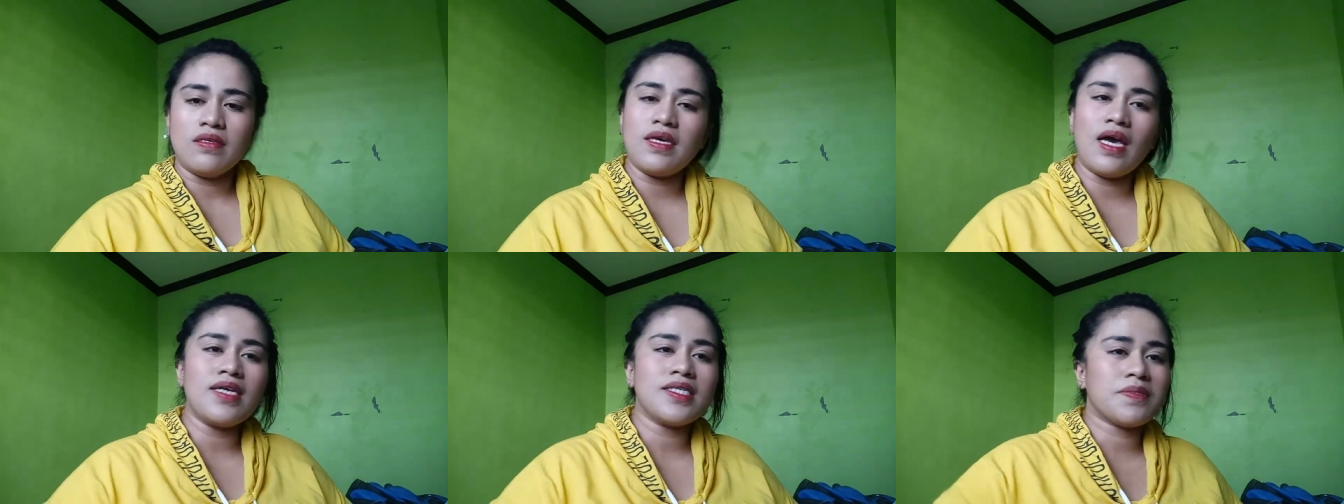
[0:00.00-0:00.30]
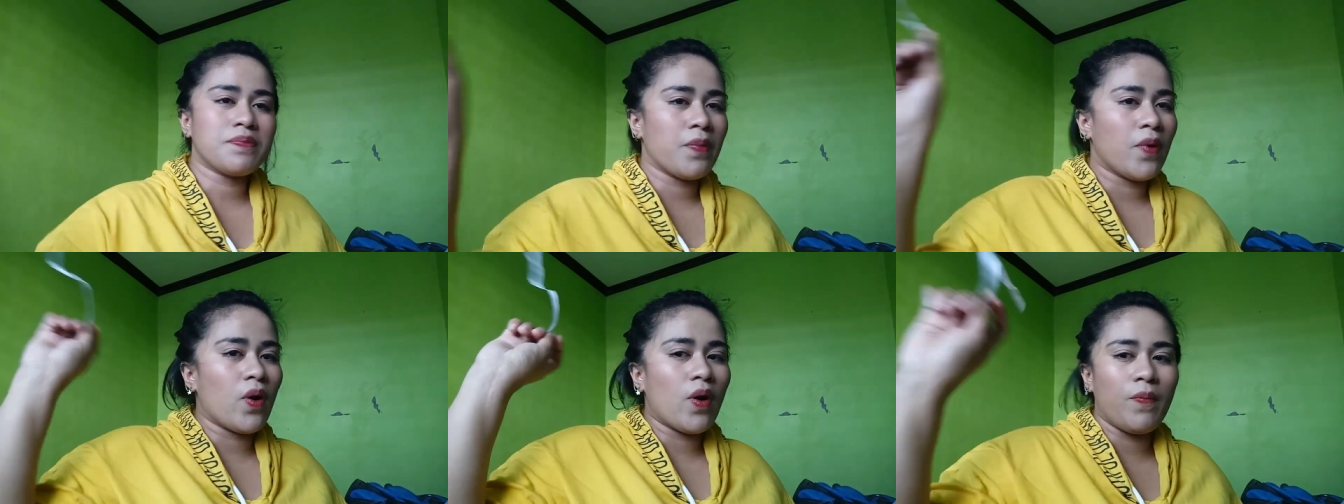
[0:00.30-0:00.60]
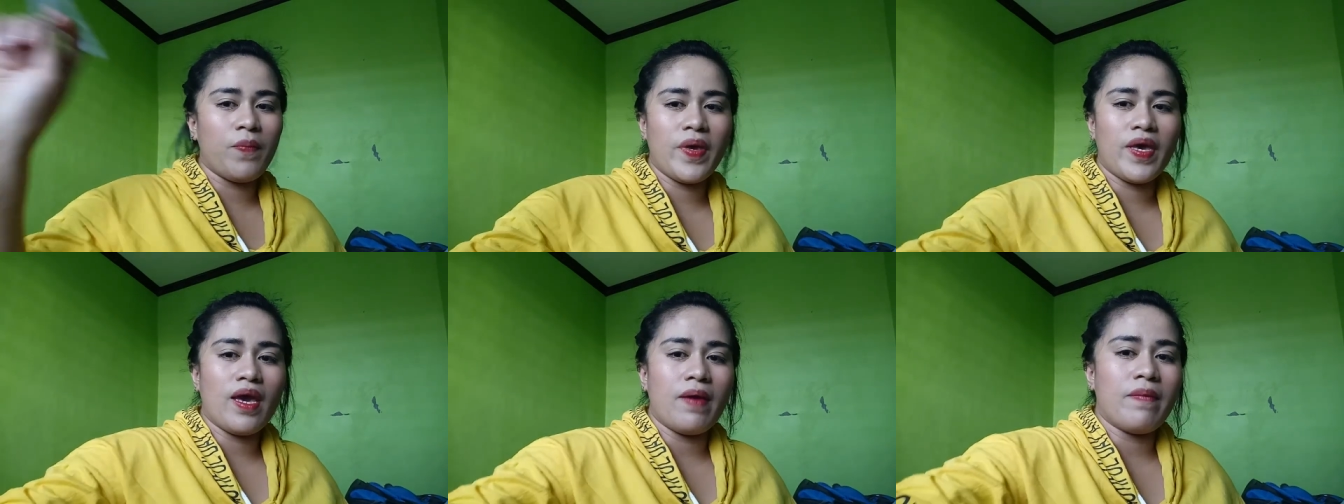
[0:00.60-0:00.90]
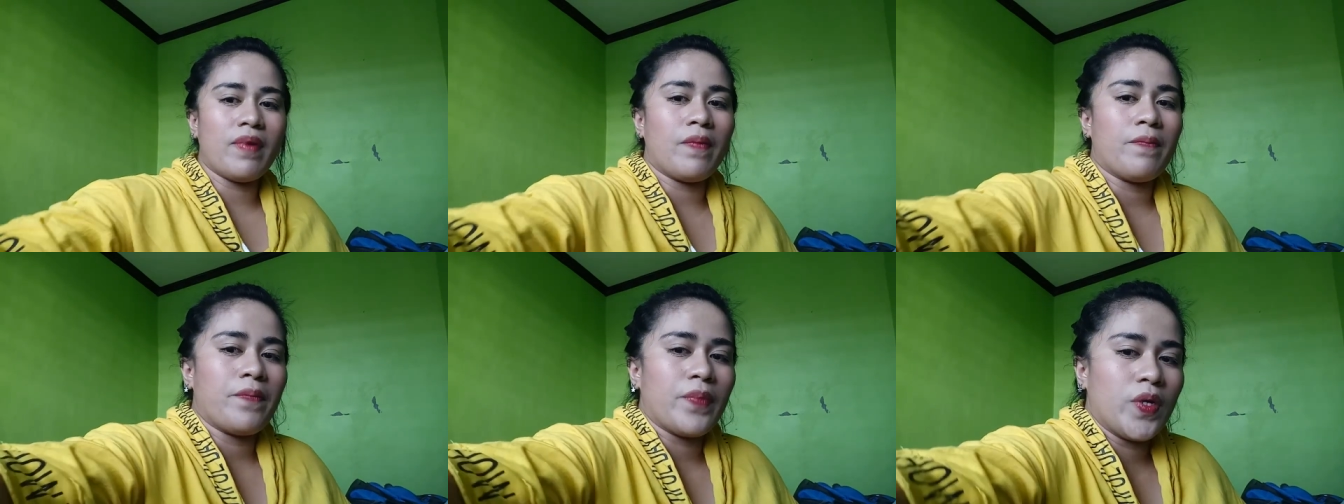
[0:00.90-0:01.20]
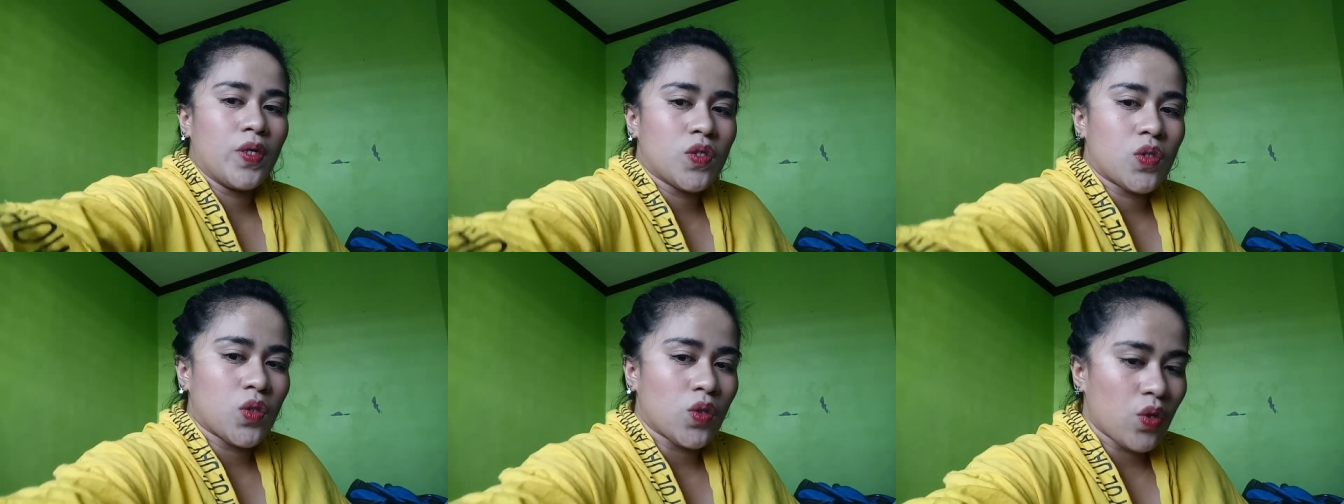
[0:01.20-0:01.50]
Yes po, BM ang
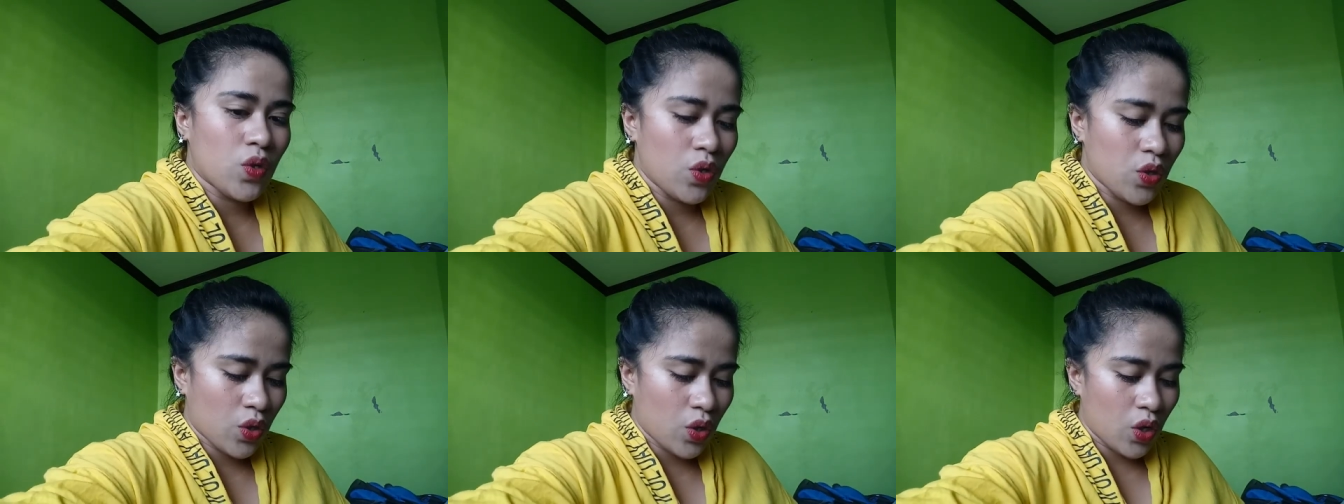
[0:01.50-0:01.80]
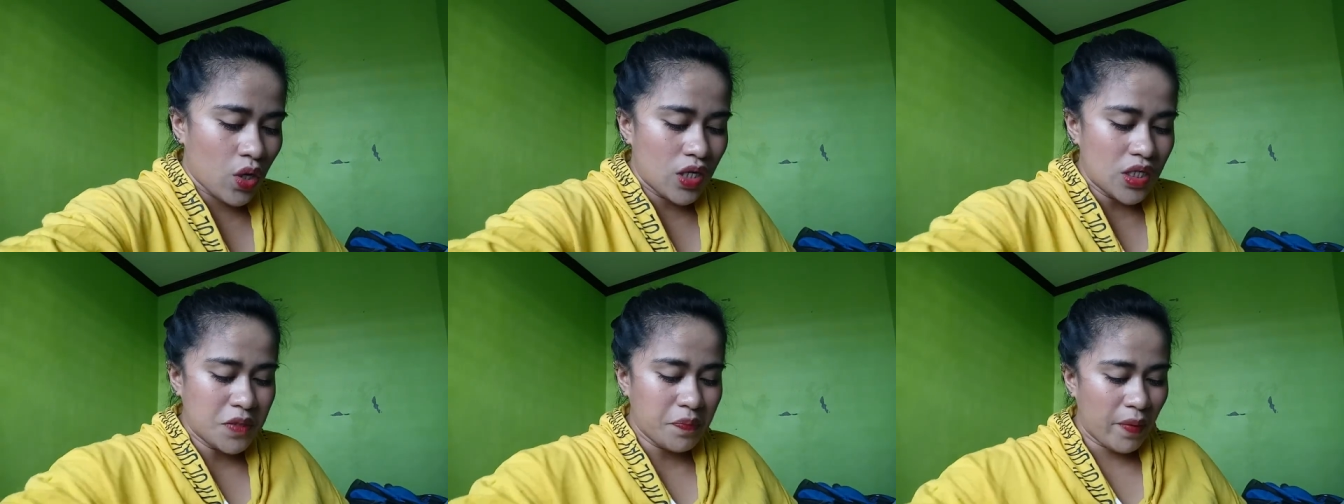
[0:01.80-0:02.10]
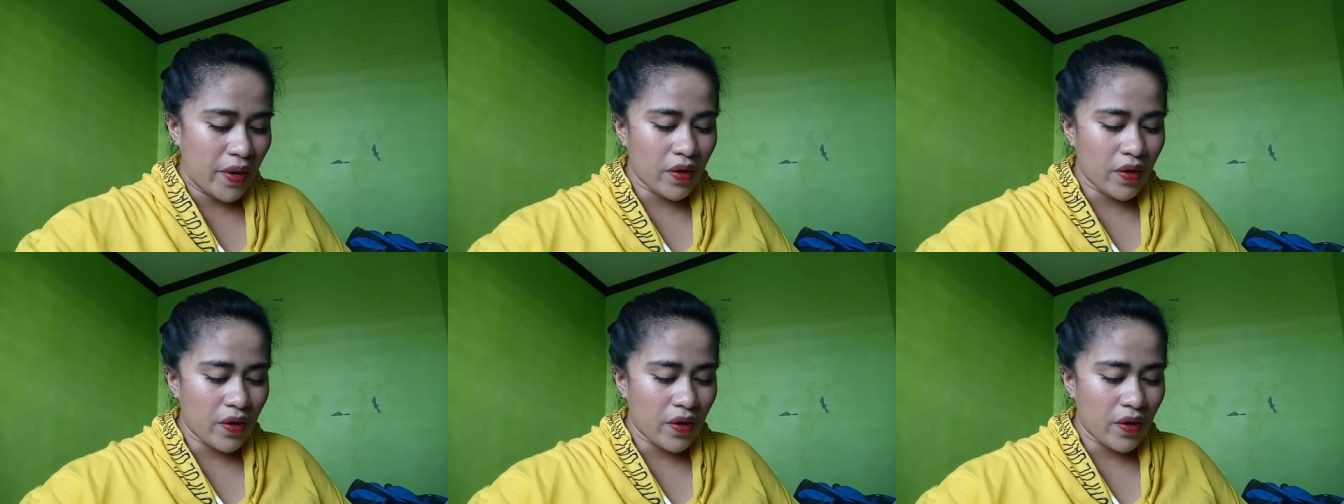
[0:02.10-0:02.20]
gusto kong course